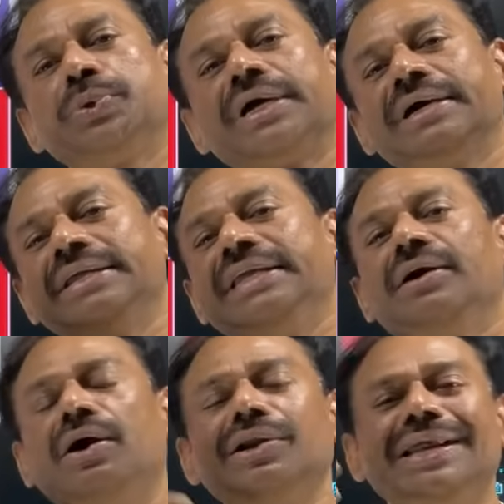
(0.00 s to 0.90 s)
కూడా ఈ
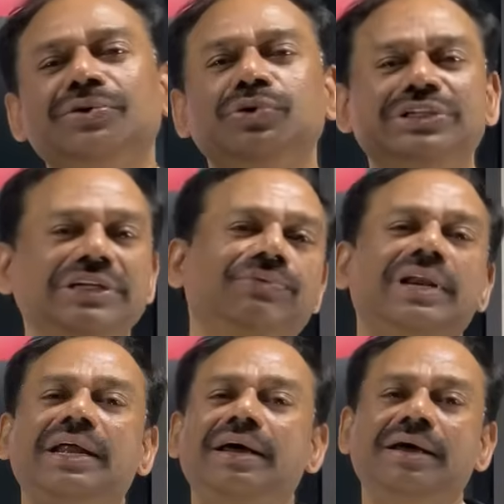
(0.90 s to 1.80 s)
ఆన్లైన్ కోచింగ్
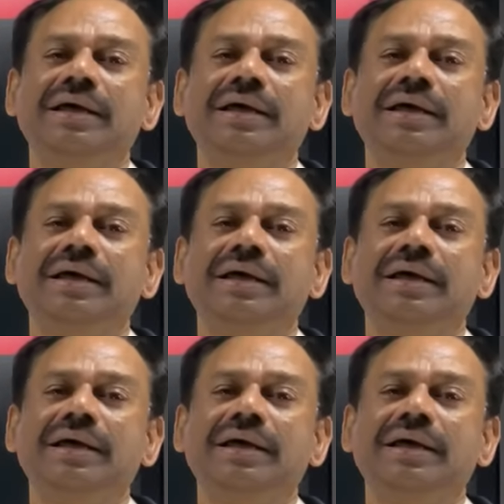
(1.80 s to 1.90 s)
వల్ల